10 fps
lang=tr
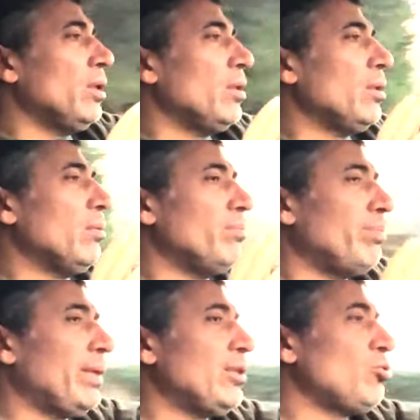E,
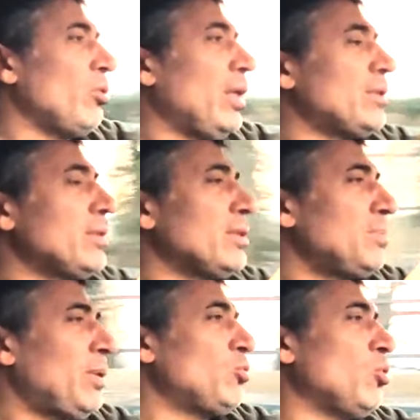bana sorarsanız
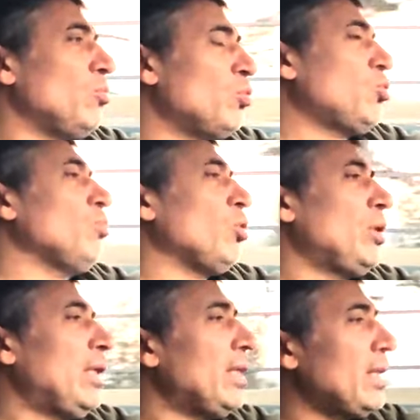Peugeot'un bütün
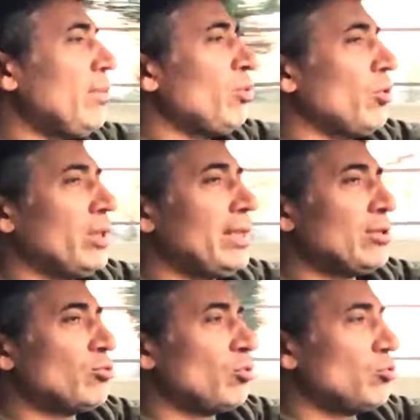modelleri 2017'den
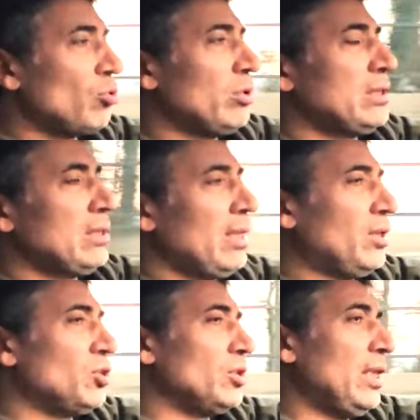sonra çok hızlı
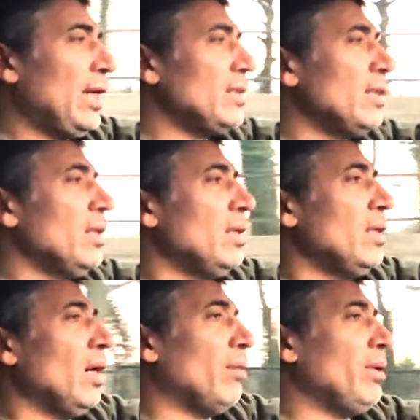değiştiler.
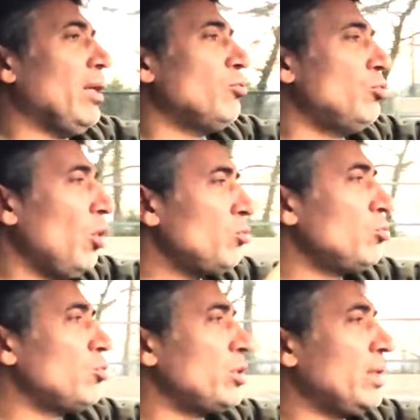Ama
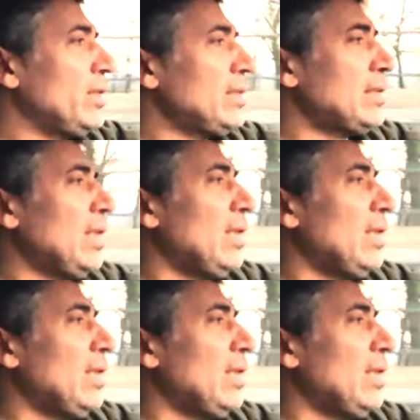408